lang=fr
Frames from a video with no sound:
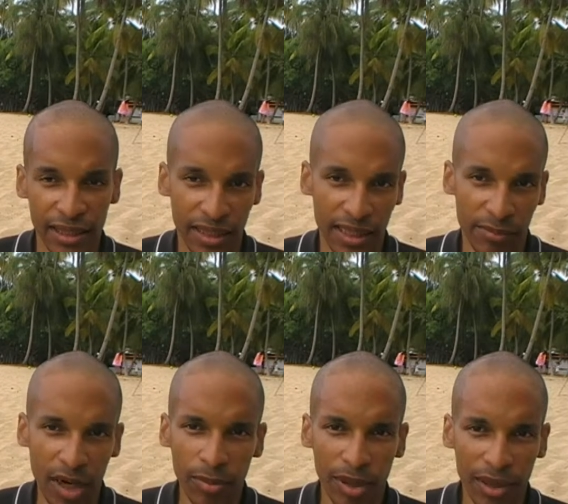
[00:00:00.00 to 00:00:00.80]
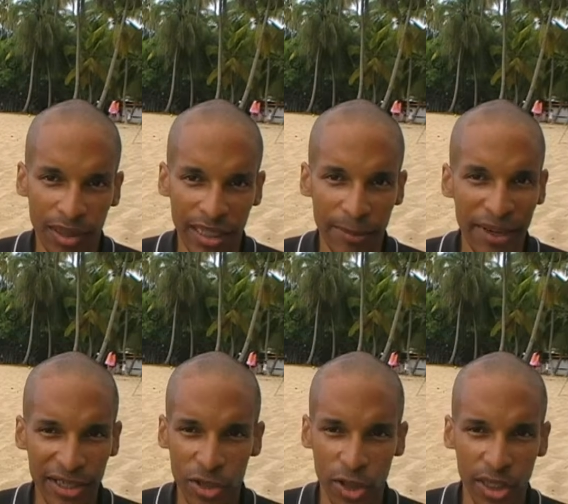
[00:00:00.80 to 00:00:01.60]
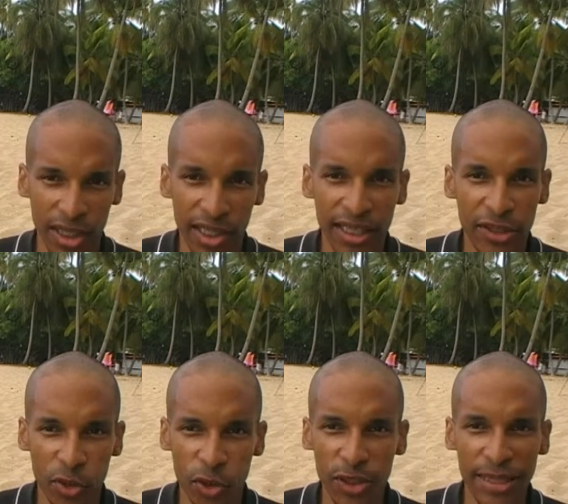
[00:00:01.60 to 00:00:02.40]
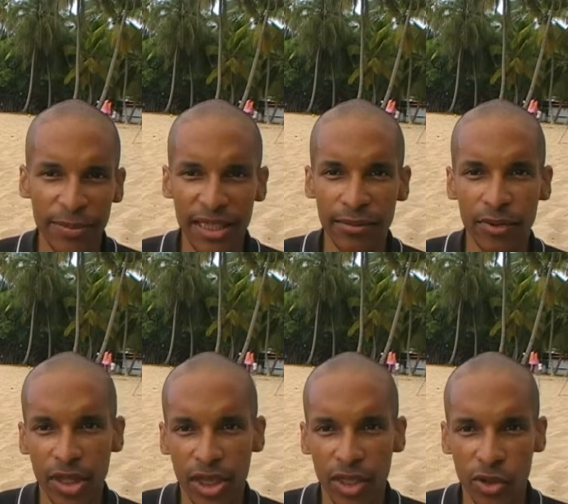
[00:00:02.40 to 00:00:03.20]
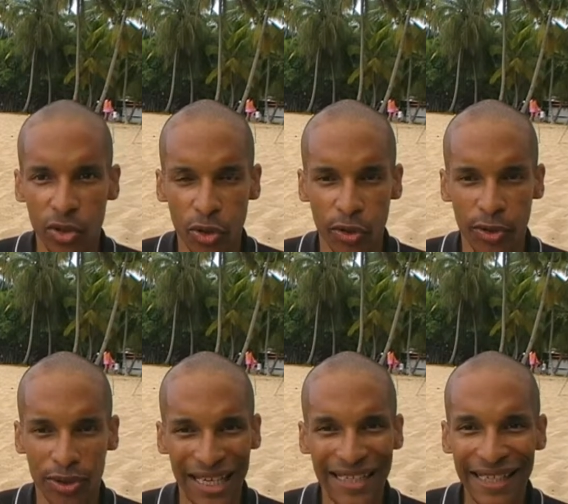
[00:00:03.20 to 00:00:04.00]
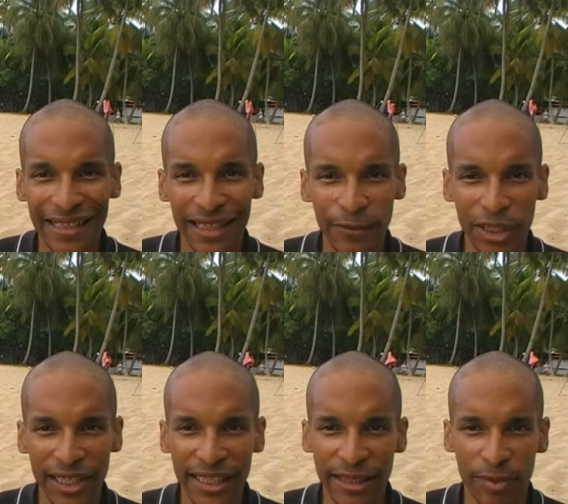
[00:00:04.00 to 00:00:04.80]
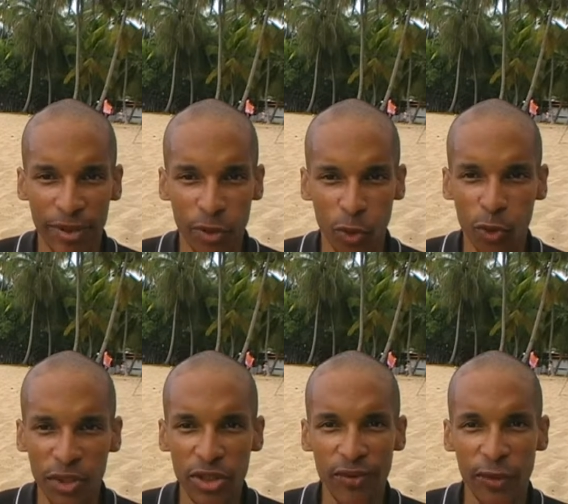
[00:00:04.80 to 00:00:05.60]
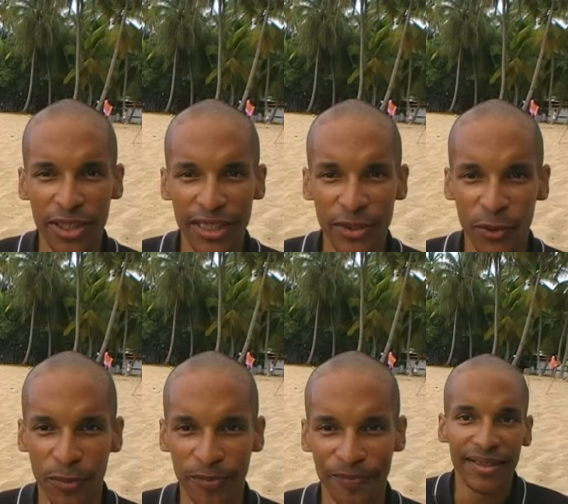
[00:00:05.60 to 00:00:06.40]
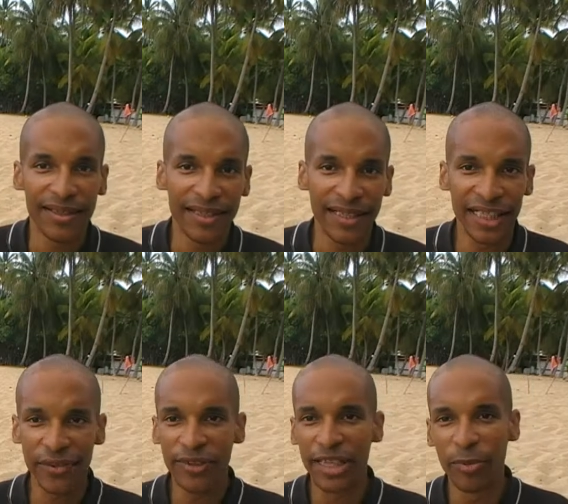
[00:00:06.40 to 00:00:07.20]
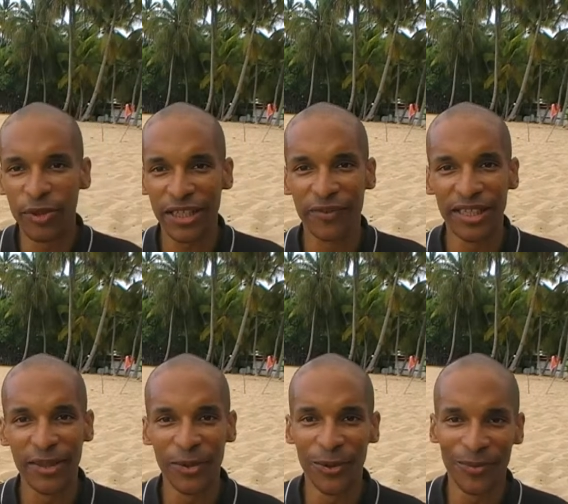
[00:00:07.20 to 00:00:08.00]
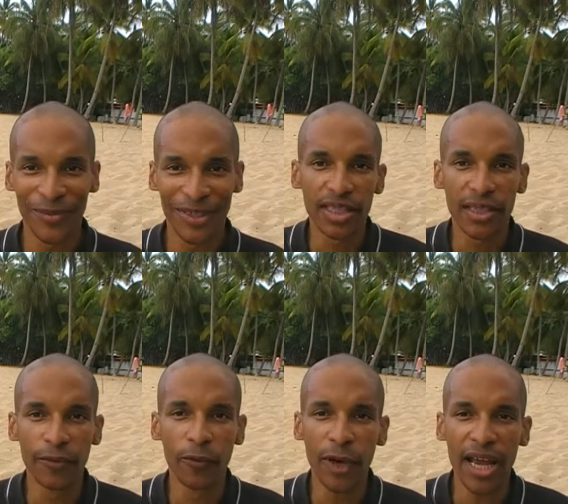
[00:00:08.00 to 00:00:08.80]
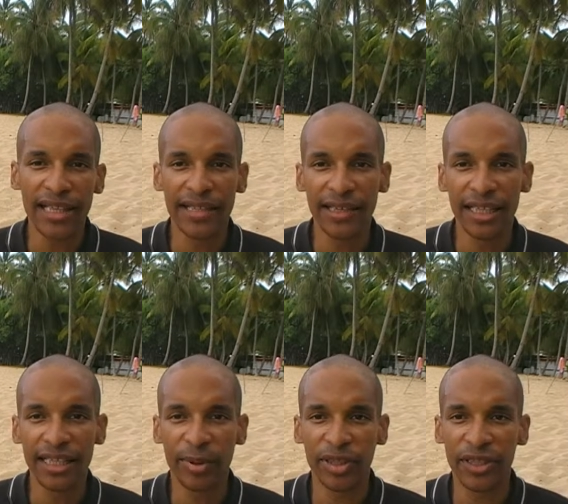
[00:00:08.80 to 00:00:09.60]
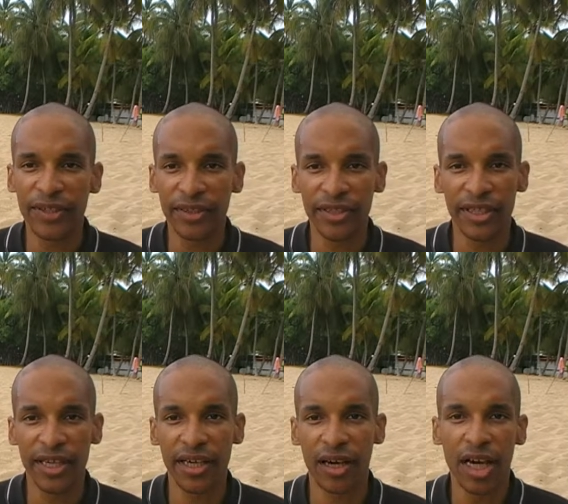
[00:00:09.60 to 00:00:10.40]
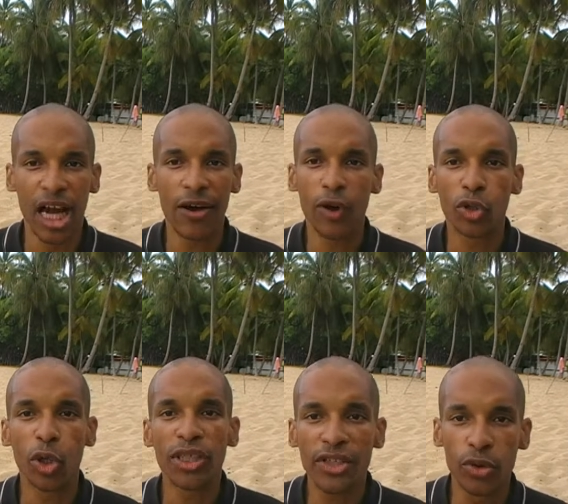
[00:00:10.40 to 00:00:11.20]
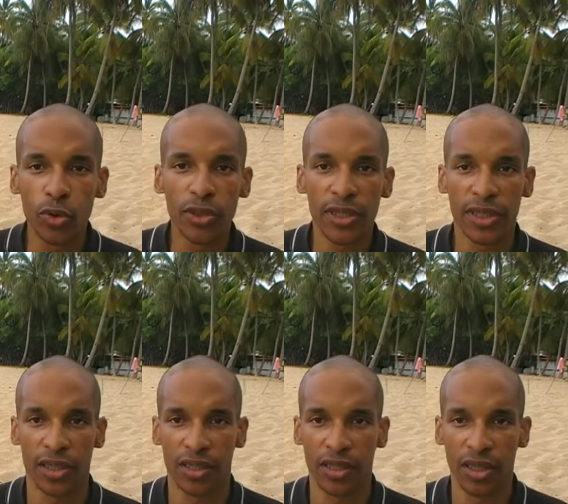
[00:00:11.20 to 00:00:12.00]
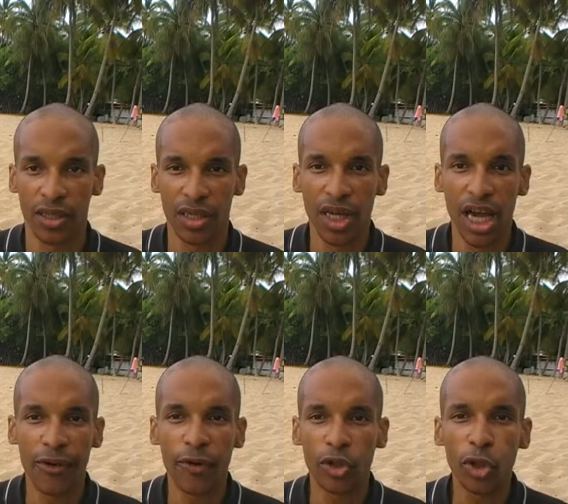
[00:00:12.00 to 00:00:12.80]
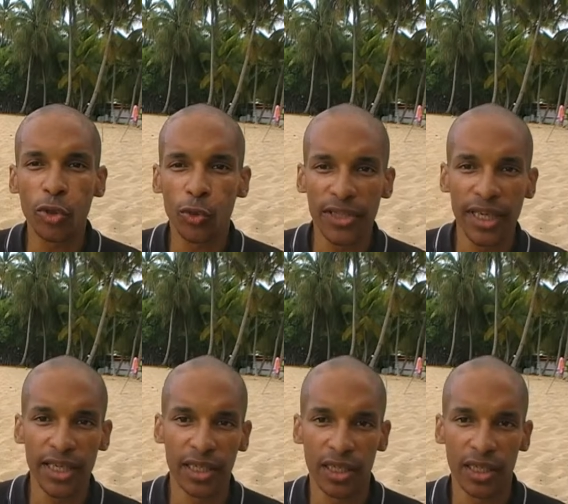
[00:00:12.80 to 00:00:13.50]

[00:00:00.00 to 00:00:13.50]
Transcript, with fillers: les membres, les personnes qui sont susceptibles d'intégrer votre équipe, de constituer votre réseau. C'est déjà fini pour cette vidéo. Si vous voulez atteindre l'indépendance financière, avoir d'autres astuces, avoir d'autres conseils,